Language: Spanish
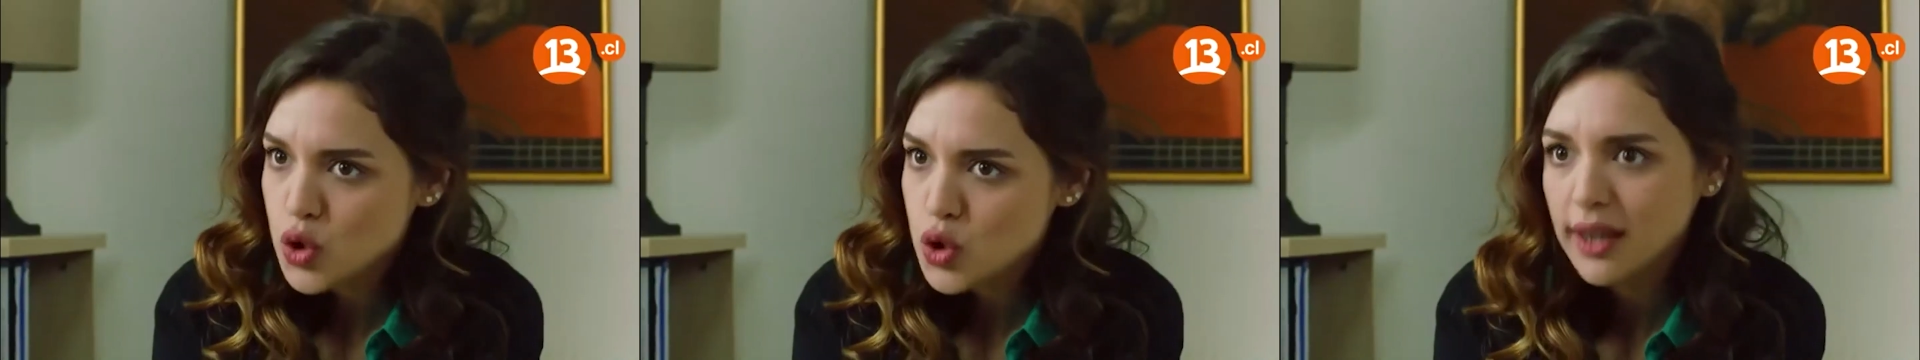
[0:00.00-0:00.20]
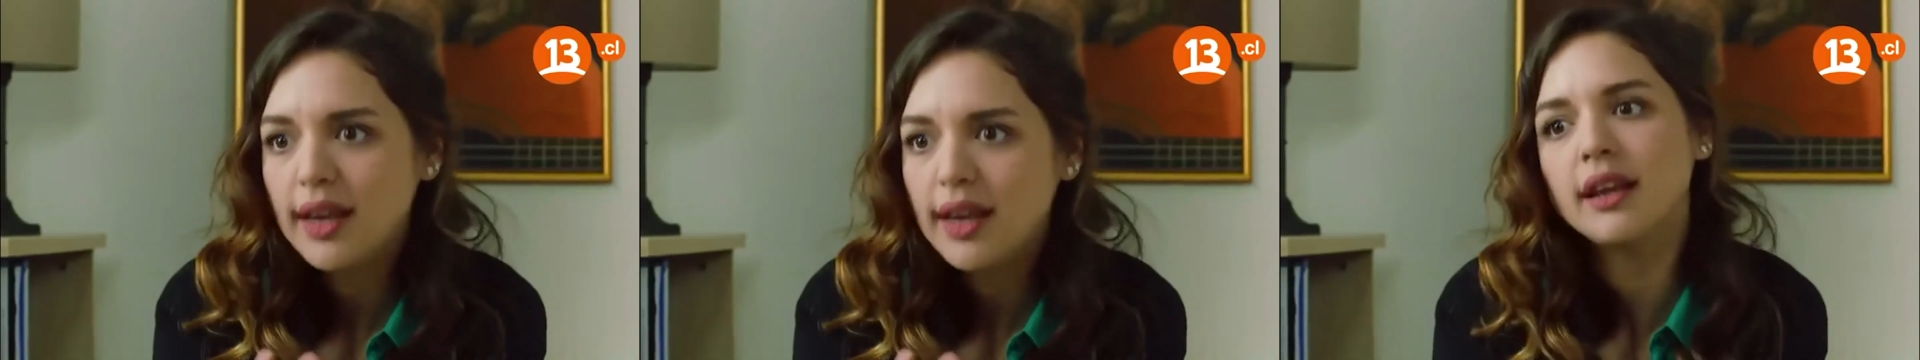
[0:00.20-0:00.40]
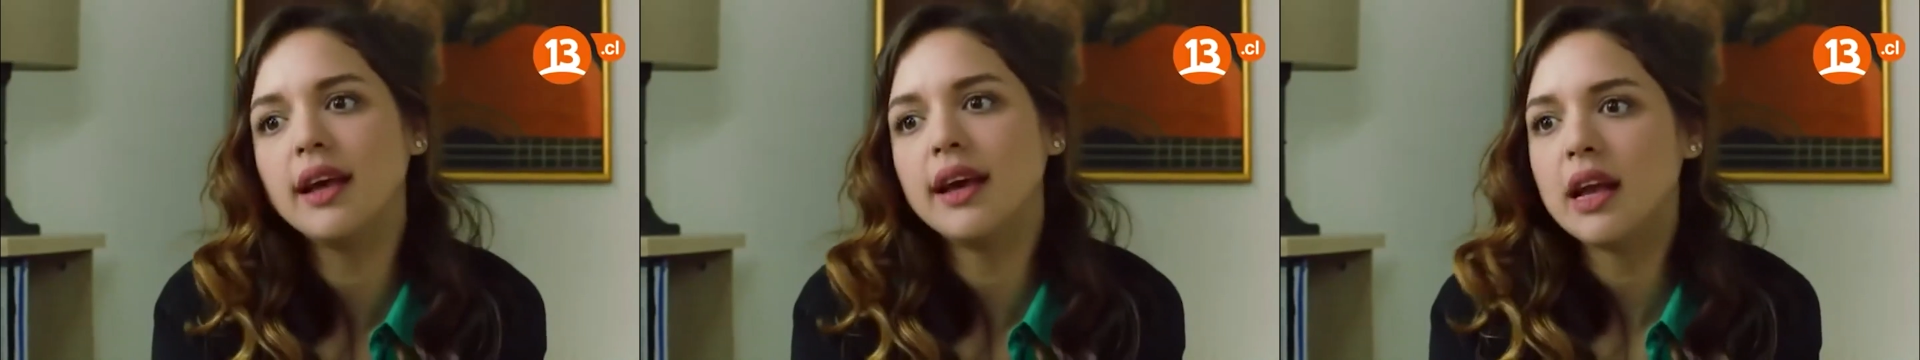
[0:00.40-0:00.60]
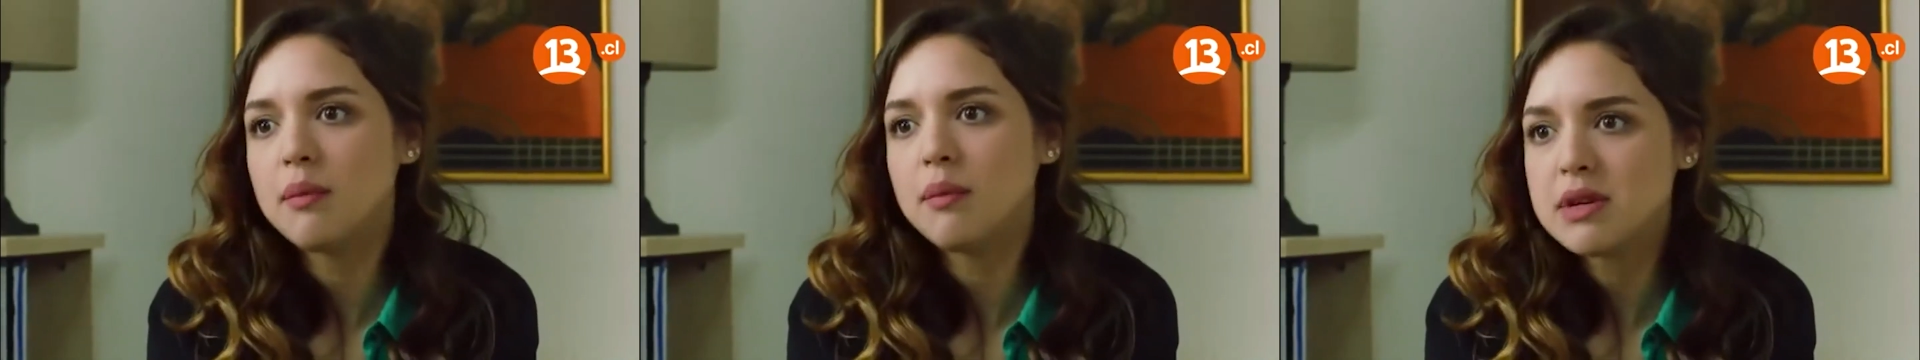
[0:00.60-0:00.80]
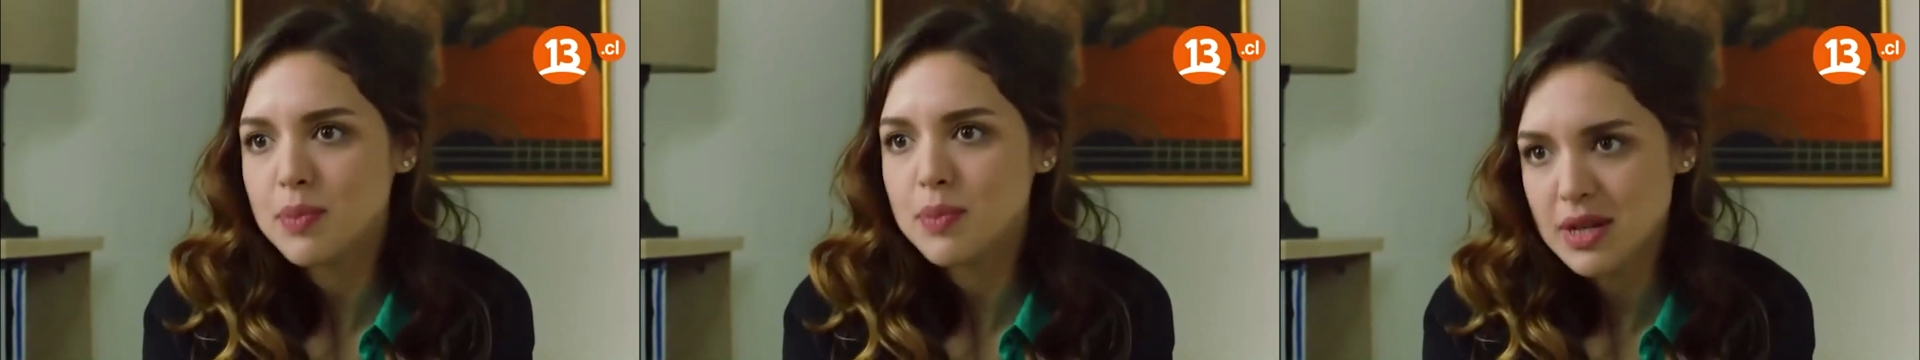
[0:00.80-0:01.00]
No dejará de
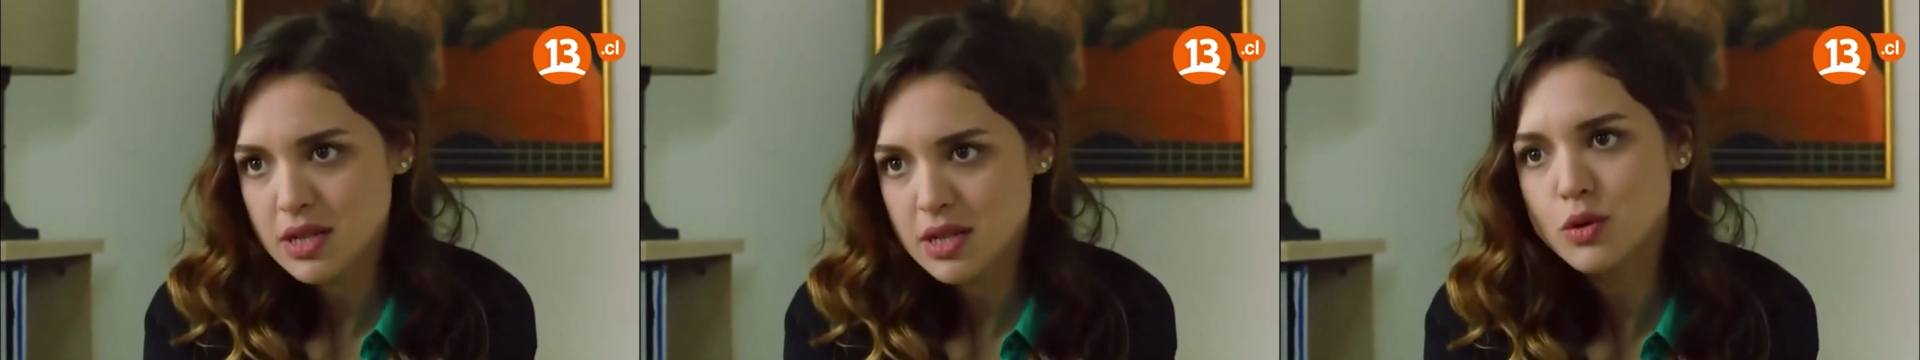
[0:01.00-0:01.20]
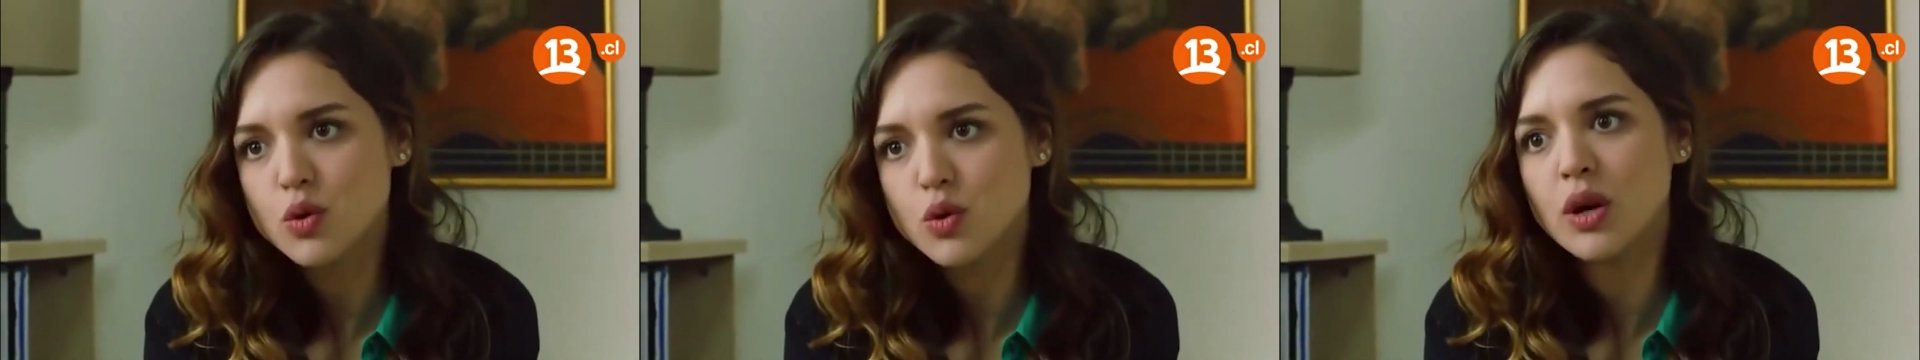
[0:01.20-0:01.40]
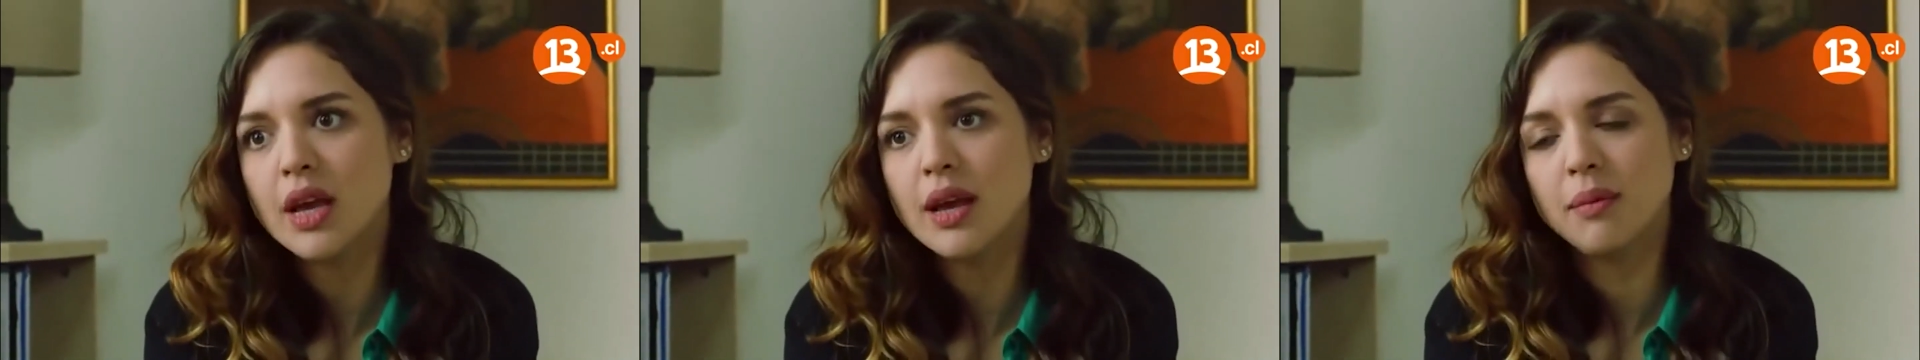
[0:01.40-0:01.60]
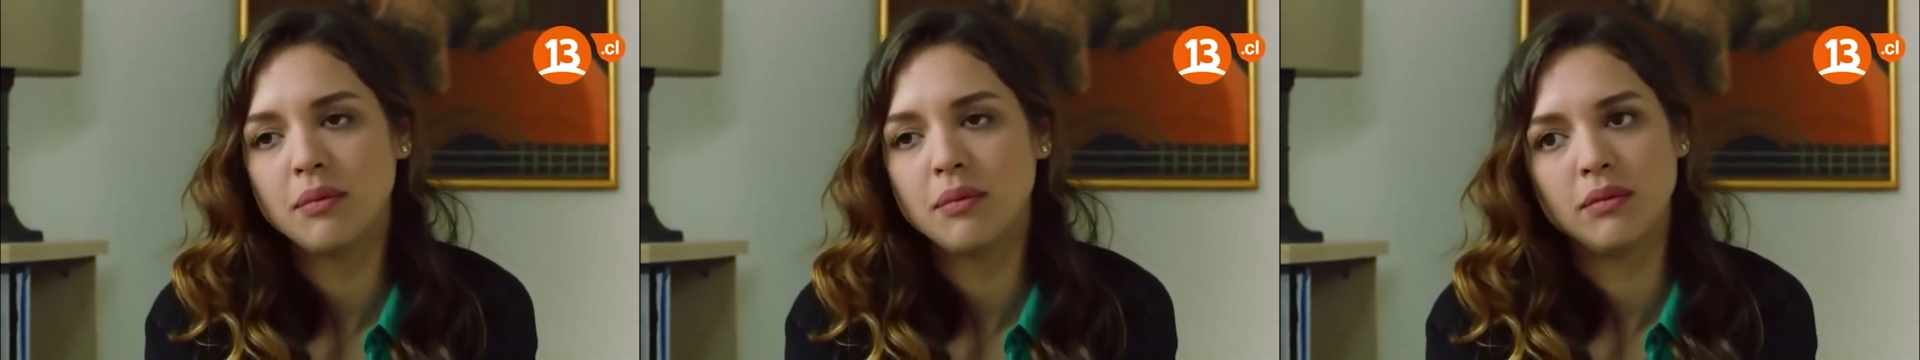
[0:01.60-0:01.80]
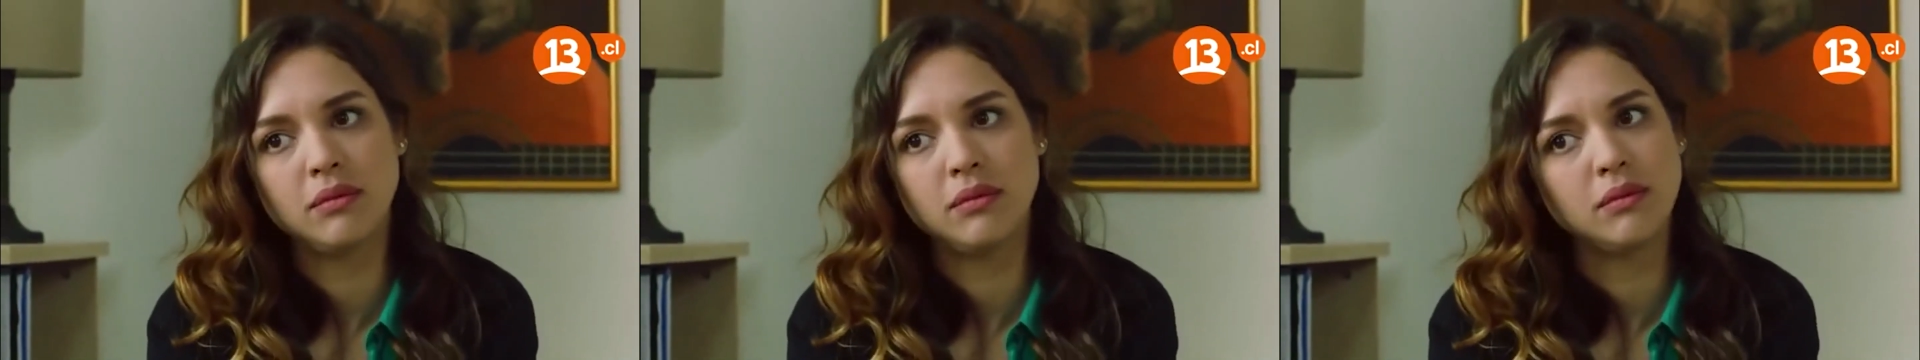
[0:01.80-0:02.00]
pensar en eso por
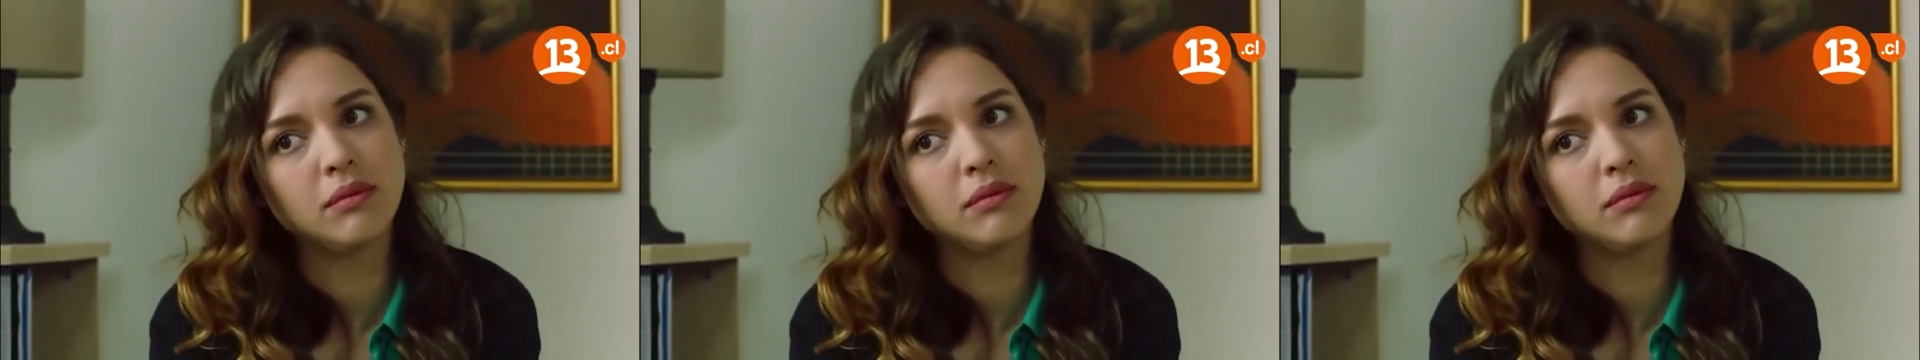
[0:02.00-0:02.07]
meses.